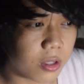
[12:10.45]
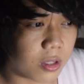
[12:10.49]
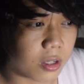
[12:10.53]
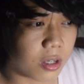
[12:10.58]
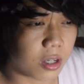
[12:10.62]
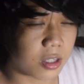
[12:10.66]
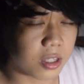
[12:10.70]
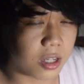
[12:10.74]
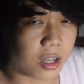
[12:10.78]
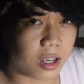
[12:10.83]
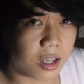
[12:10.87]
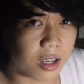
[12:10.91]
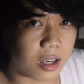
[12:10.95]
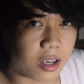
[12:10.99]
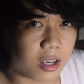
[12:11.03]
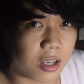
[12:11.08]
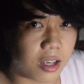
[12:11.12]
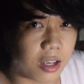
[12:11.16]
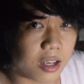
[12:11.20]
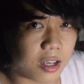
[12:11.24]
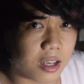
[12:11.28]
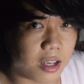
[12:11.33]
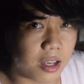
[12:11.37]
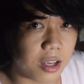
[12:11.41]
kasi
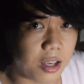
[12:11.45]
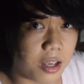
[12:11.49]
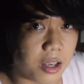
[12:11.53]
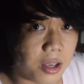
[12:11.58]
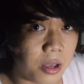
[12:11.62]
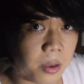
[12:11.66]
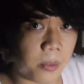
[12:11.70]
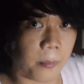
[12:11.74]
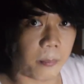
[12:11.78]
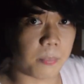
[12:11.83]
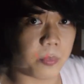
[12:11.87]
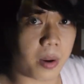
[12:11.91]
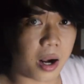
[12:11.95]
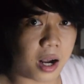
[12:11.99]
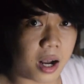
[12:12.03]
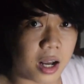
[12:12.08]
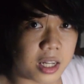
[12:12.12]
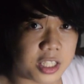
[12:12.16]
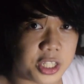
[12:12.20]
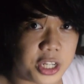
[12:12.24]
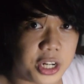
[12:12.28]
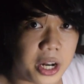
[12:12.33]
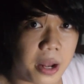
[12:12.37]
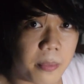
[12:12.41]

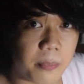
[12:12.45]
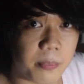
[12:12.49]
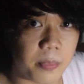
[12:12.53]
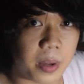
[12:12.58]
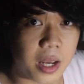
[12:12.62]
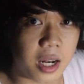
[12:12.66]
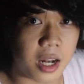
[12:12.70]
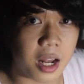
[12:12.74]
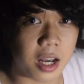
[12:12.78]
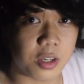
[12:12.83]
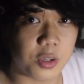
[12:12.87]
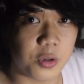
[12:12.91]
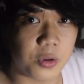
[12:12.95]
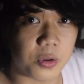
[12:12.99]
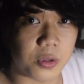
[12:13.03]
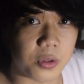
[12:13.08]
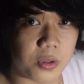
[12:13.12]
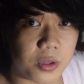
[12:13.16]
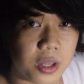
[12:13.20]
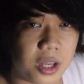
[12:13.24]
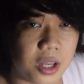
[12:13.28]
baka sinampay lang yun.